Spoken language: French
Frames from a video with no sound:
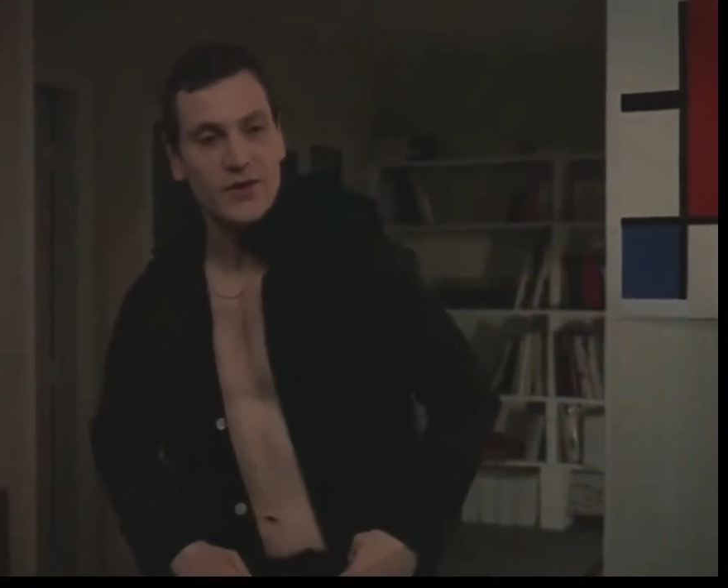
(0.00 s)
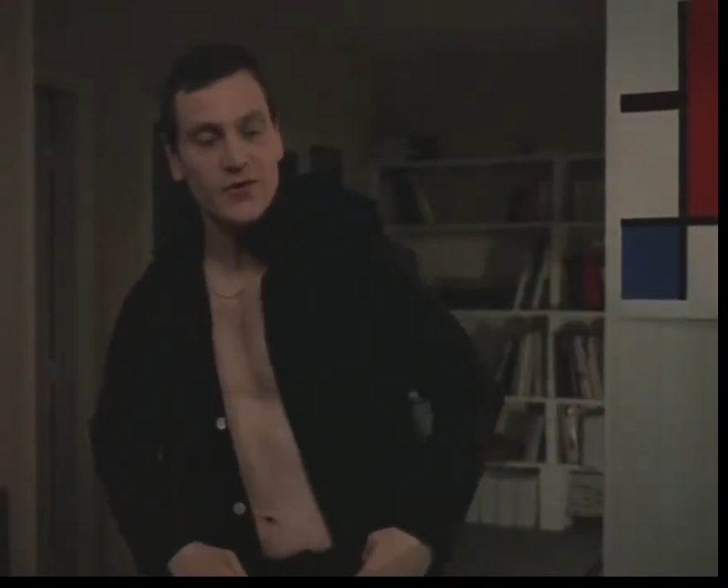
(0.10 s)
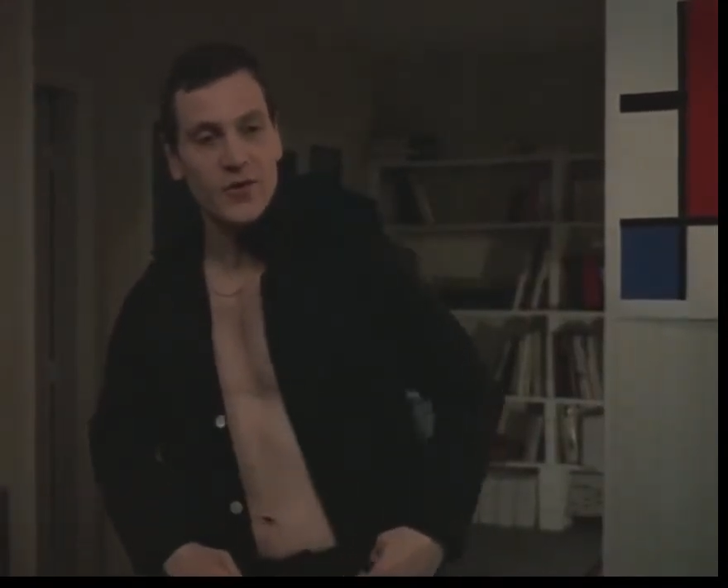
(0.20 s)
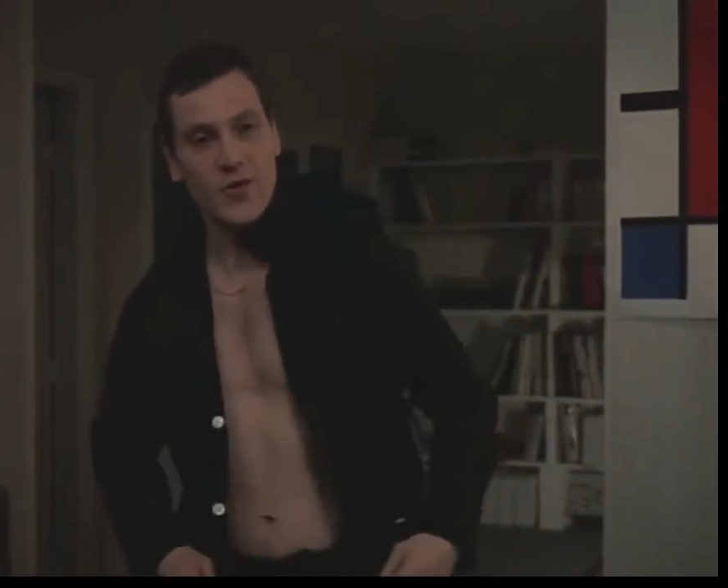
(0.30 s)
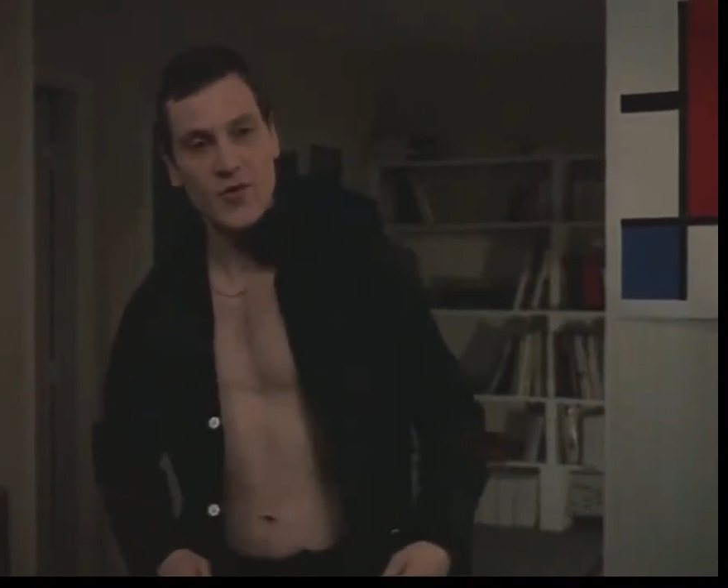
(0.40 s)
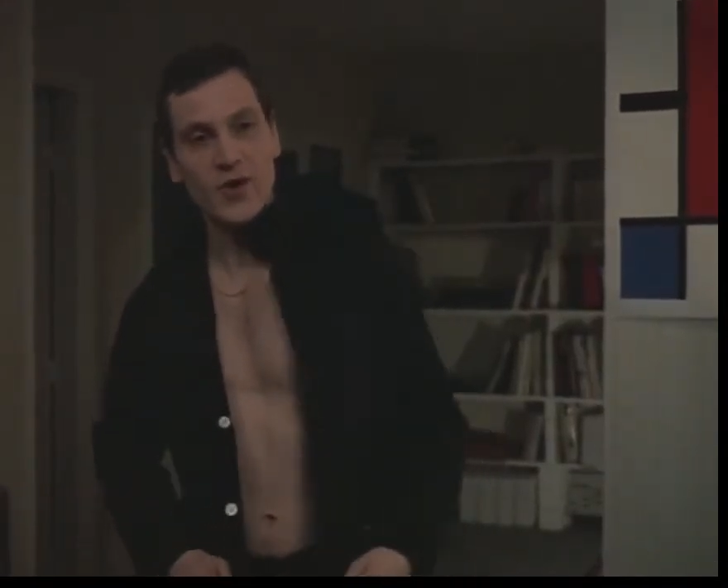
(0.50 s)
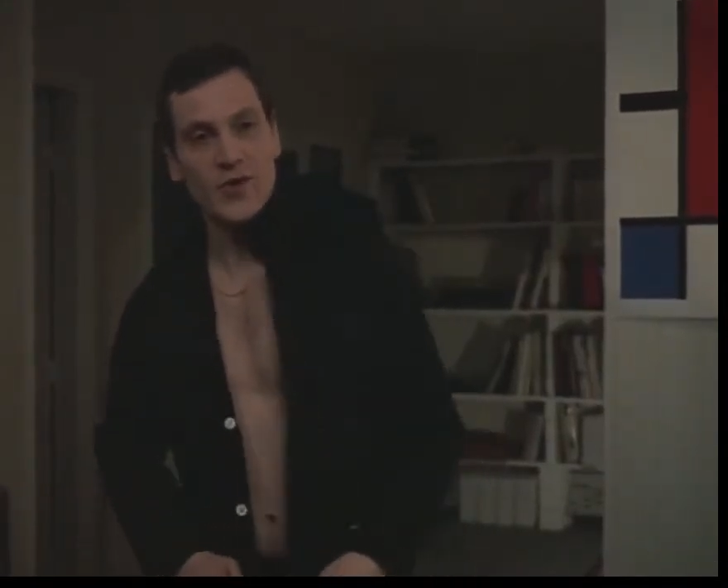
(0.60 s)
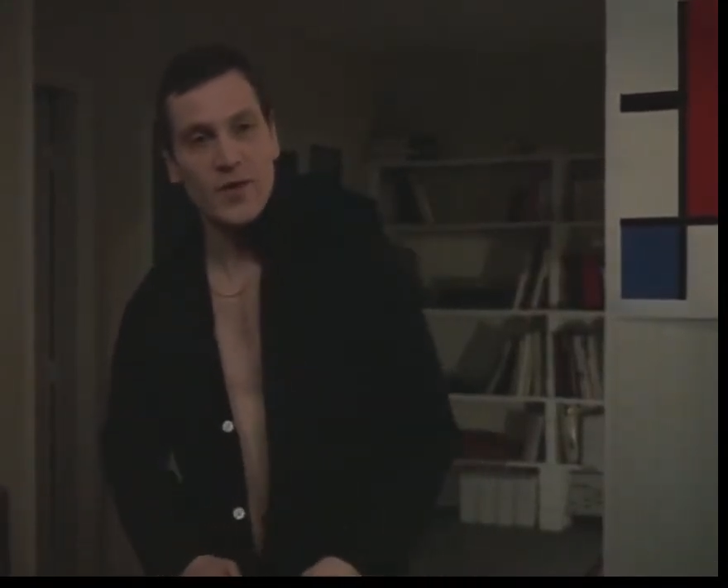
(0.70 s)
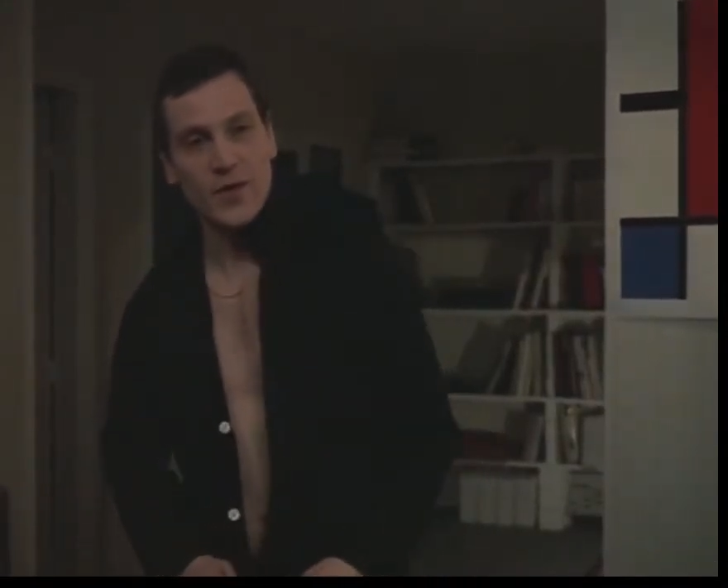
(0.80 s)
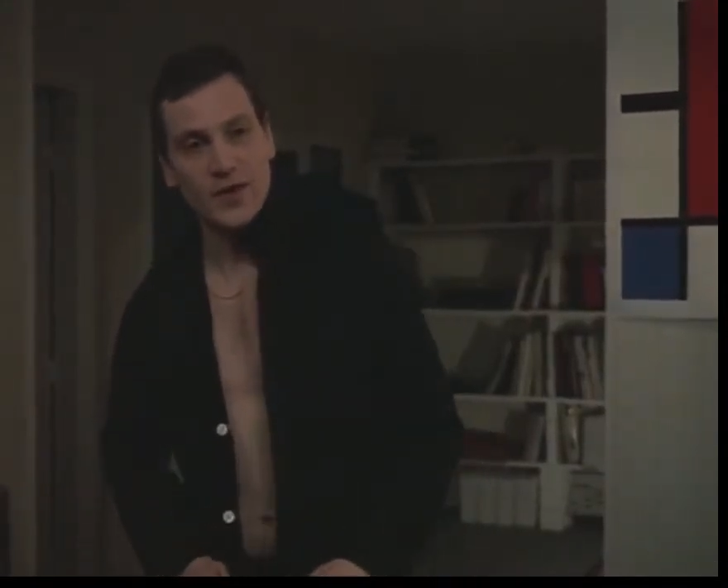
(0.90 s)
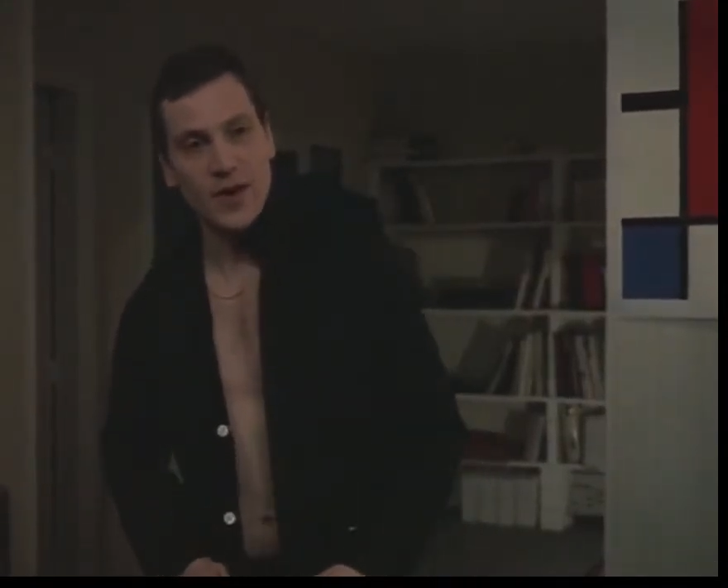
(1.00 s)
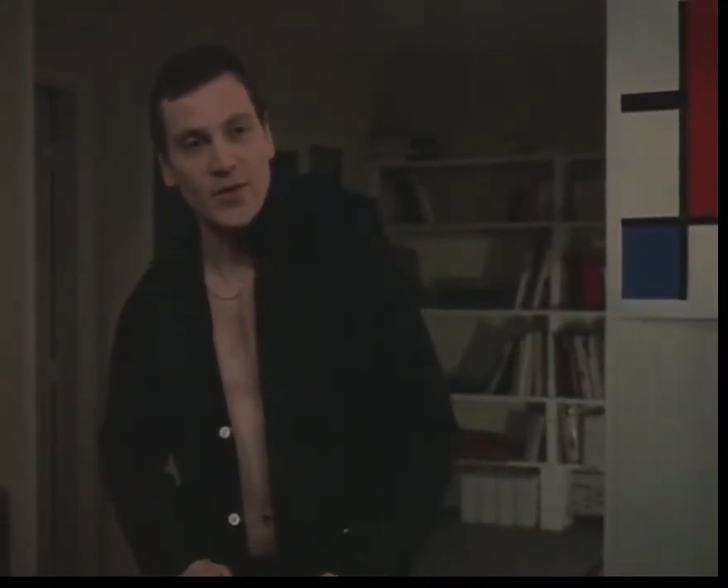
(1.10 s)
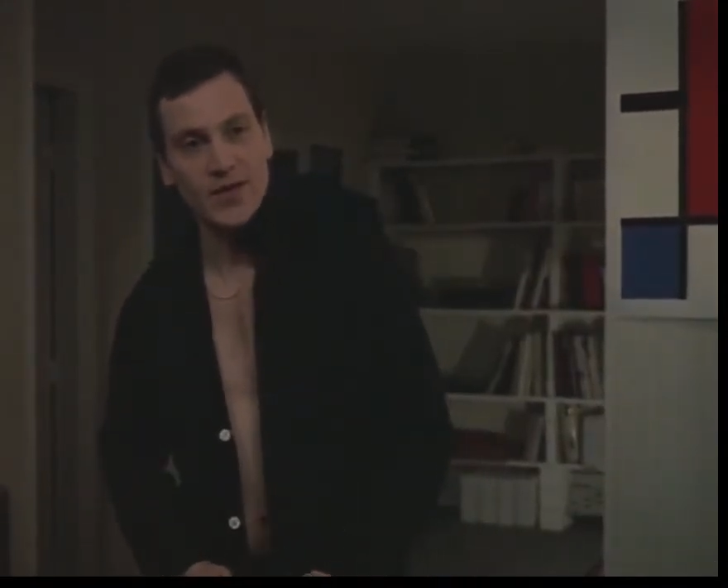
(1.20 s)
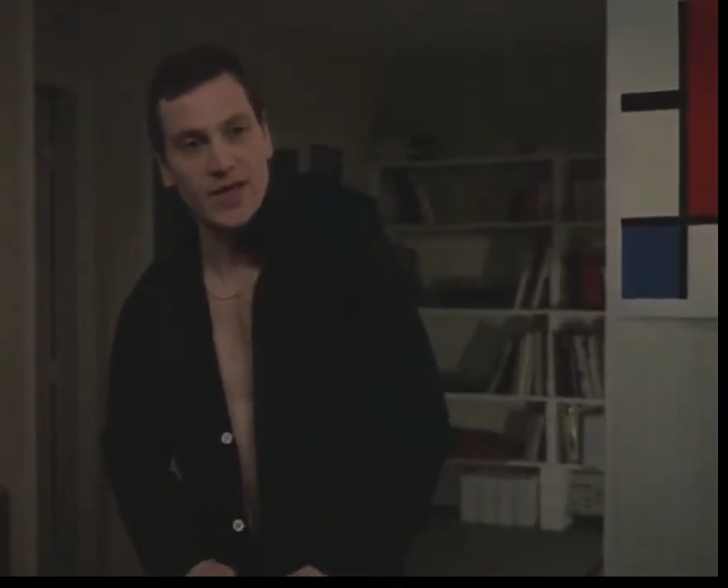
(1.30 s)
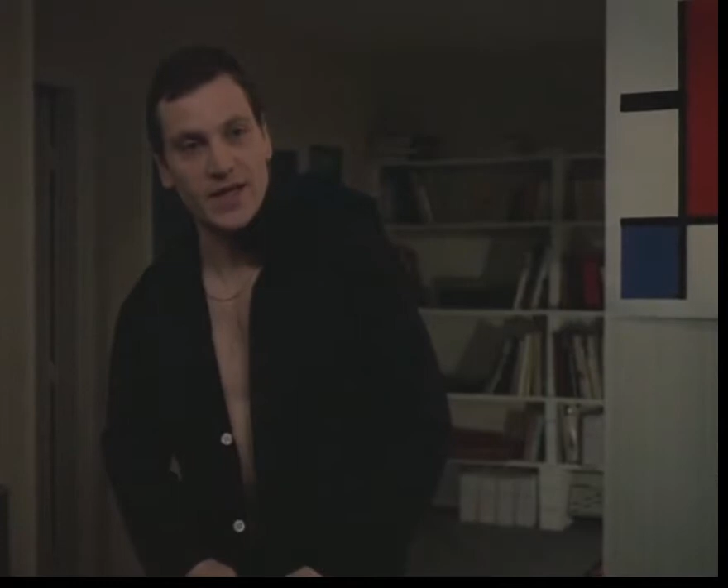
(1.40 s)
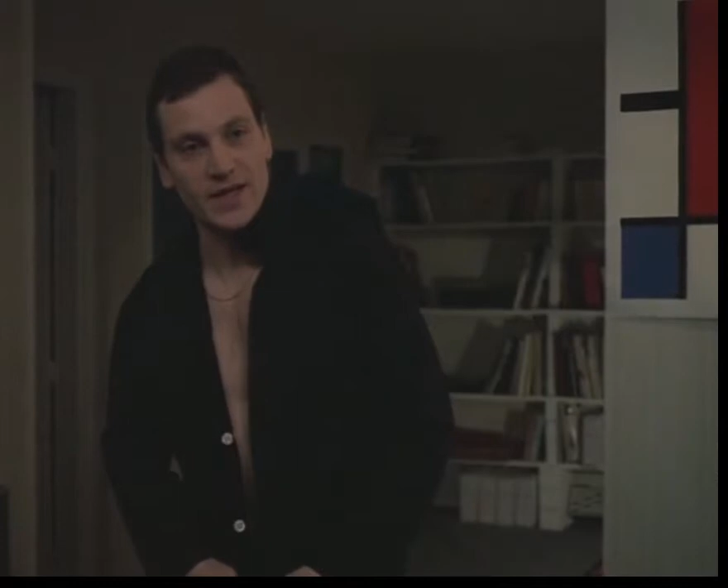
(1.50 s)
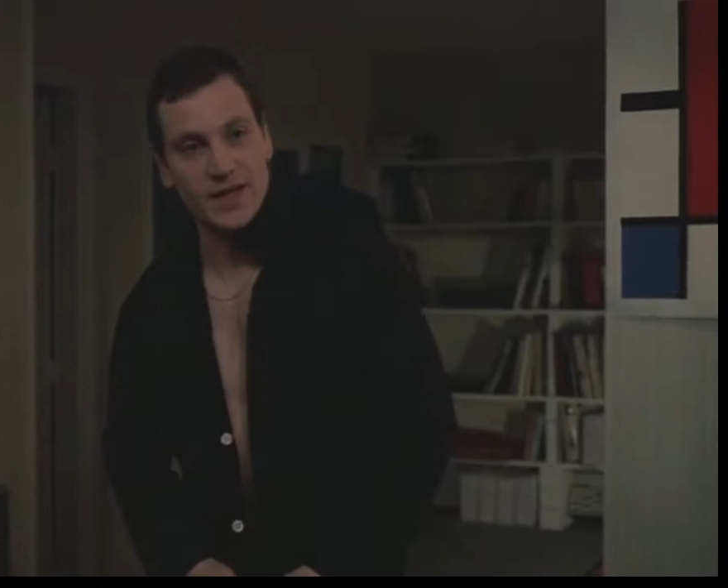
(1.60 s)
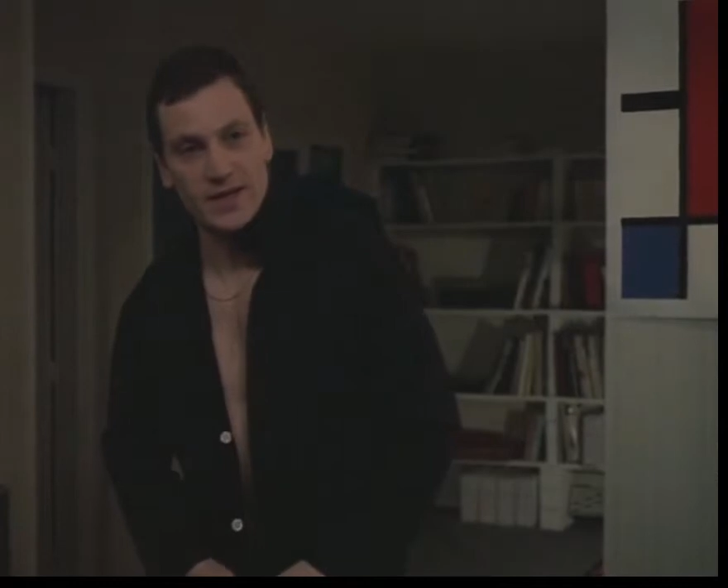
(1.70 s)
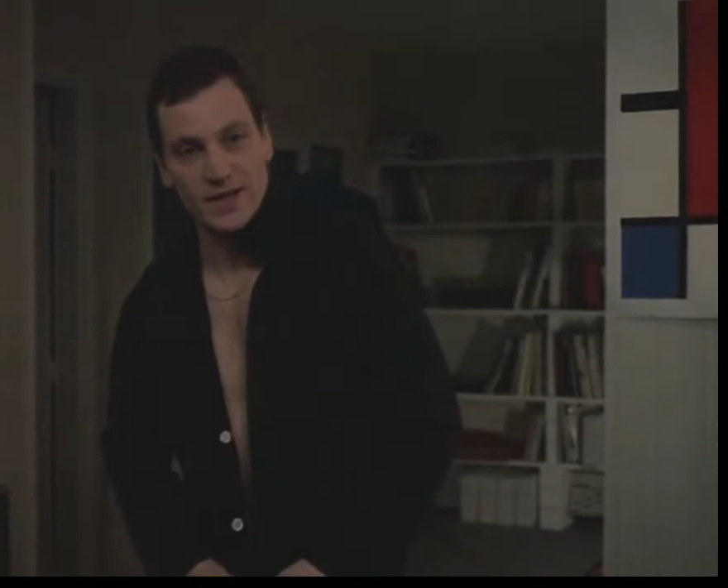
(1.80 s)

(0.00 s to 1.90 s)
Tu pourrais au moins lui apprendre la politesse.